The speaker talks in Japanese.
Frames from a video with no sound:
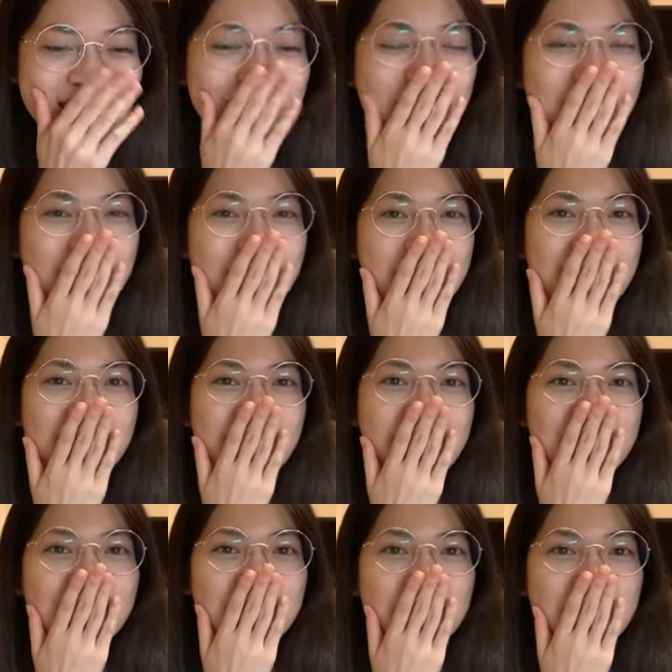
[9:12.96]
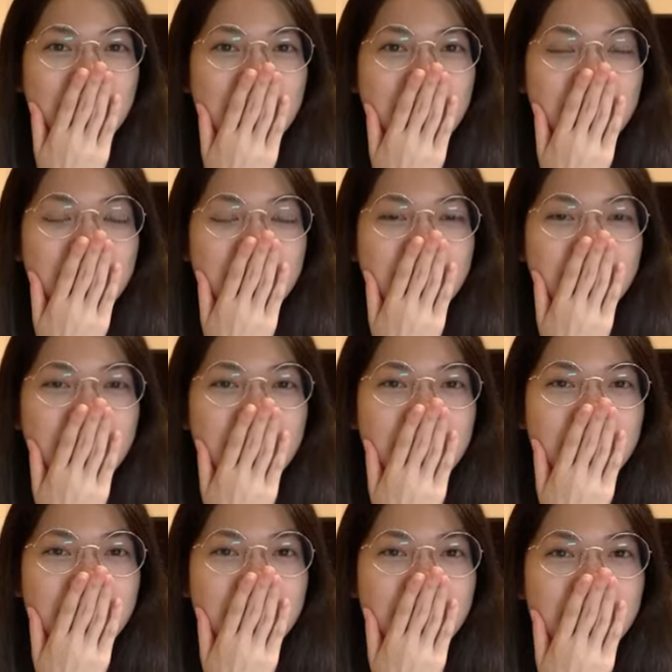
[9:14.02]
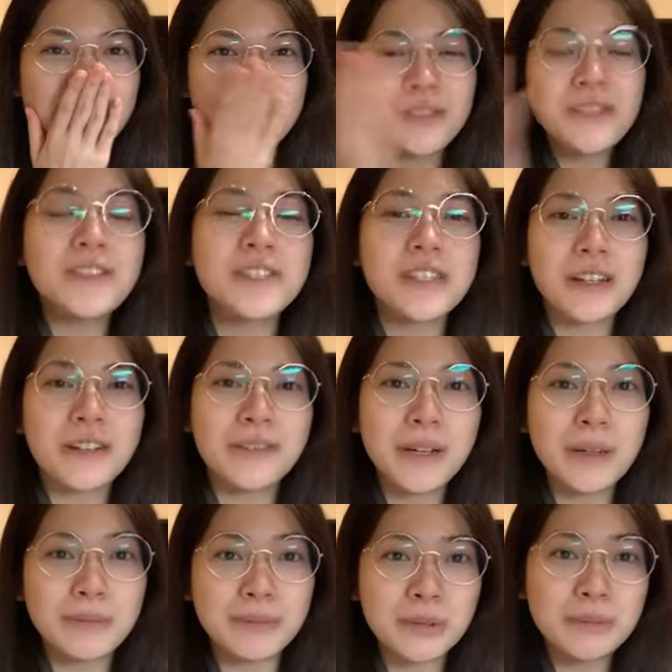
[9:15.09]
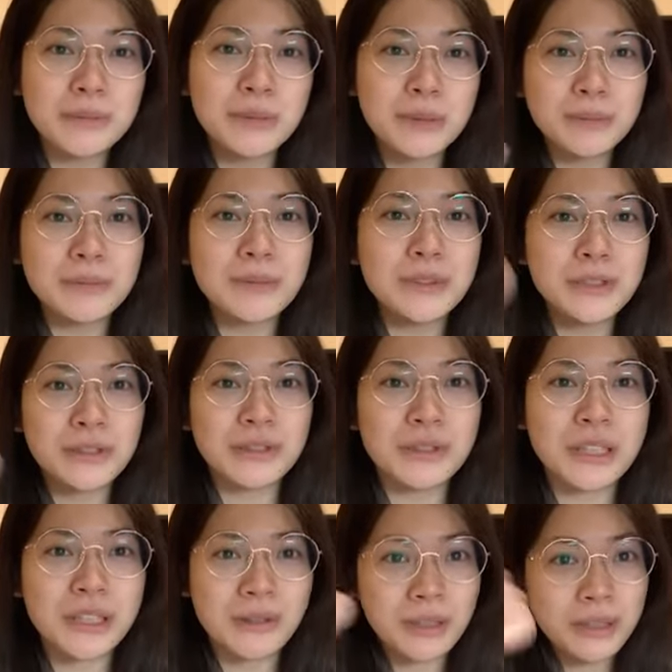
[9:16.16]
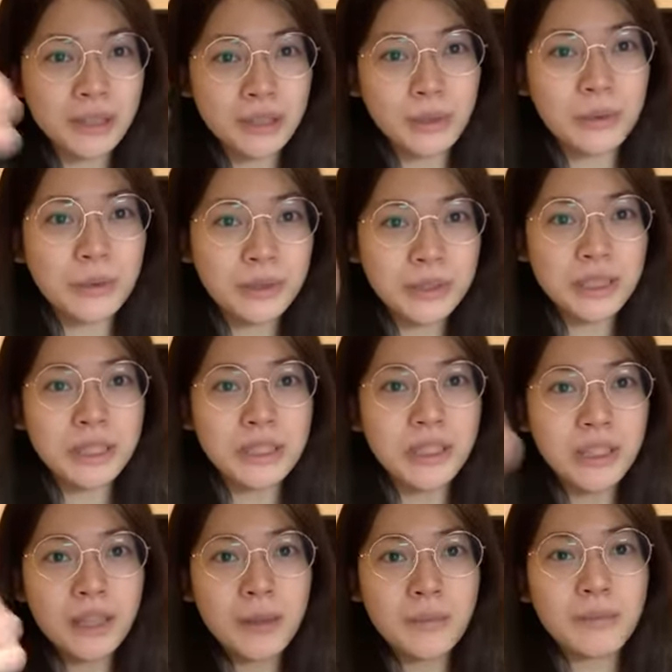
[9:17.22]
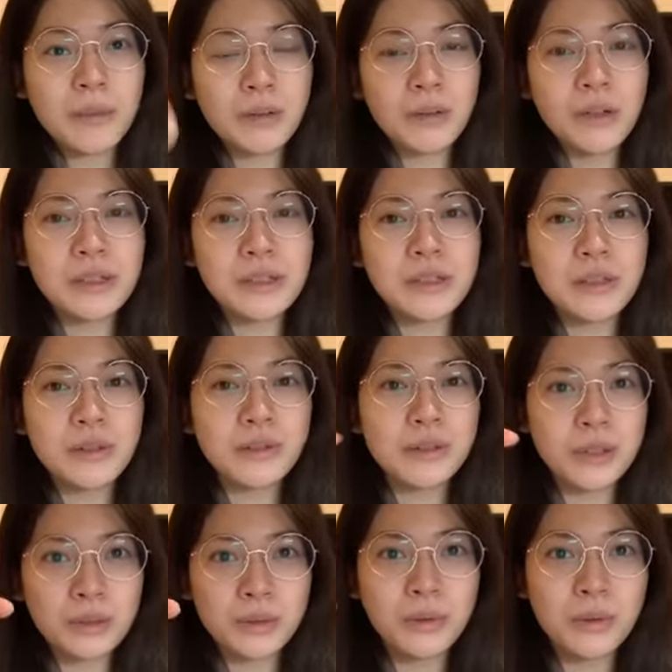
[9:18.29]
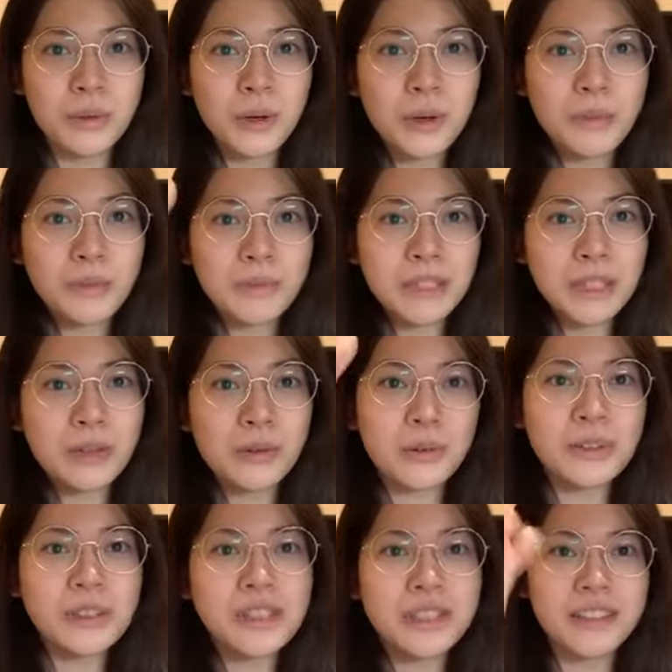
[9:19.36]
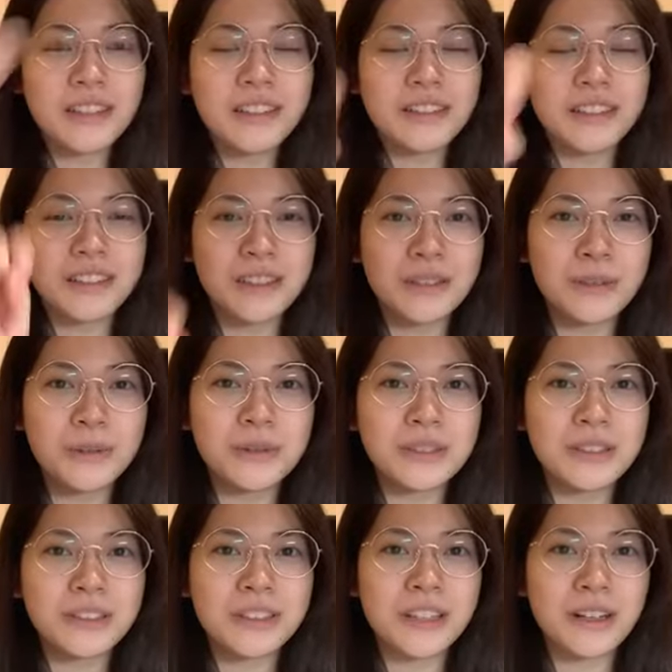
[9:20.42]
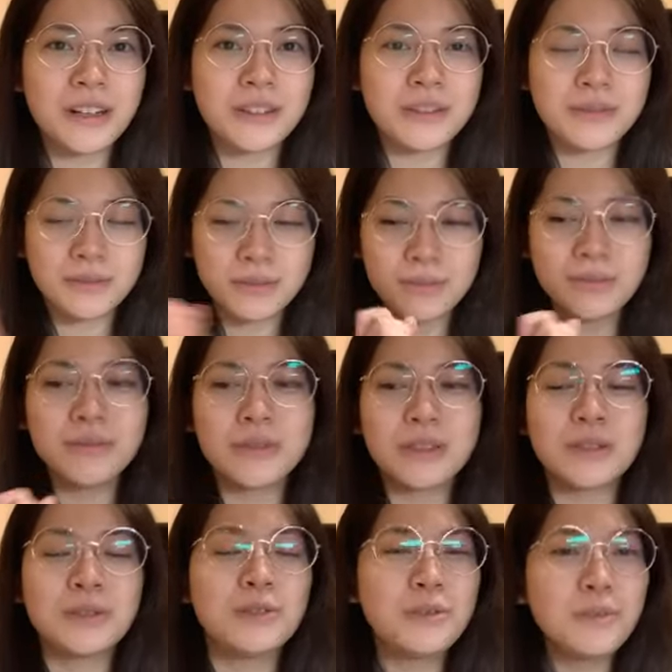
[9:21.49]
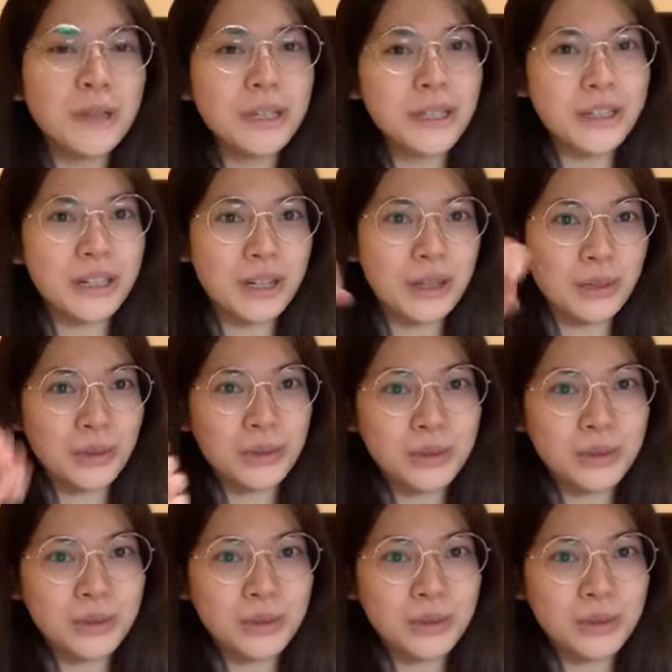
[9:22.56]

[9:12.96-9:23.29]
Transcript: そういえばなんかそのるんちゃんは「ブンブンブン」の時こうやって横に回してるけどみんなこっちなんだけどって言ったら「うん車だから